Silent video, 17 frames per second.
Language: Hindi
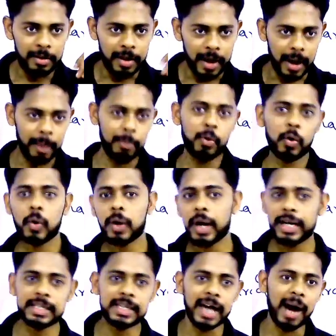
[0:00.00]
हम लोगों
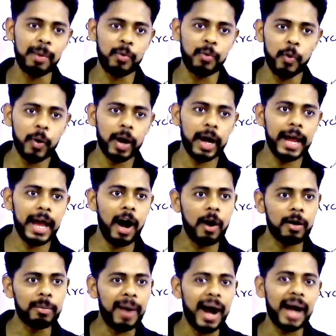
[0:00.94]
का एग्जाम हो गया
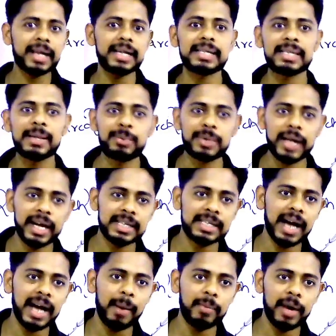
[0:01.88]
और बाकी शिफ्ट का
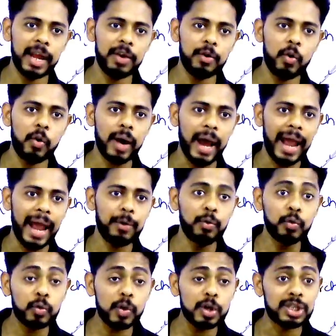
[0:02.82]
एग्जाम नहीं हो रहा है
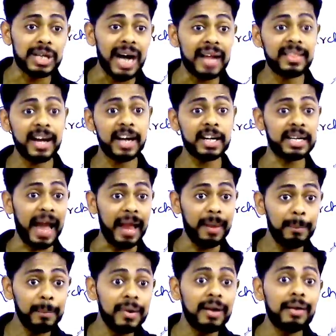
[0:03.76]
उनको ज्यादा
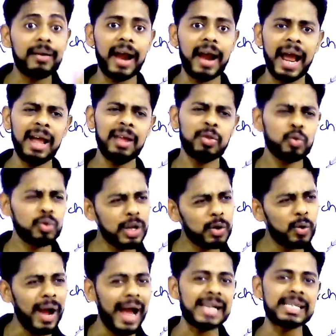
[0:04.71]
टाइम मिल रहा है तो
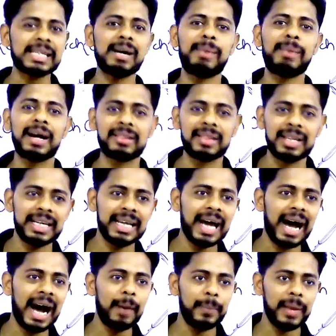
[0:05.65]
देखो ऐसा बात नहीं
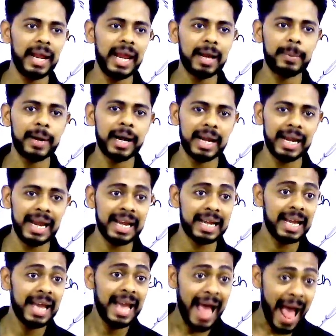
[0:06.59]
है आप एक बार एक
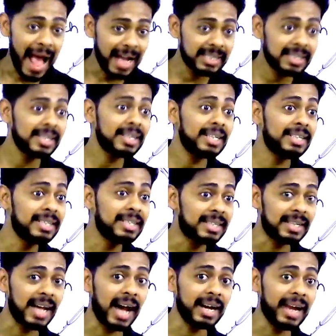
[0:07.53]
ऐसा
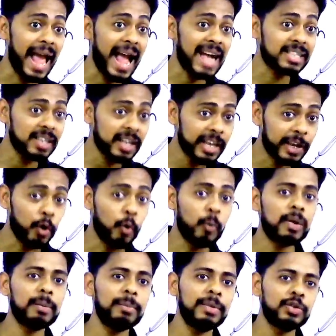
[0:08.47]
इंसान ऐसा
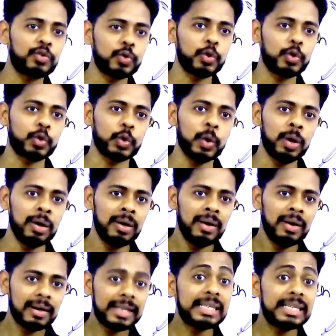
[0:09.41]
ह्यूमन बींग सोचो
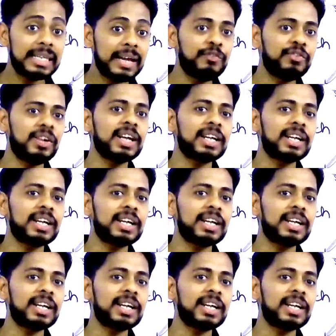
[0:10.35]
कि सेफ्टी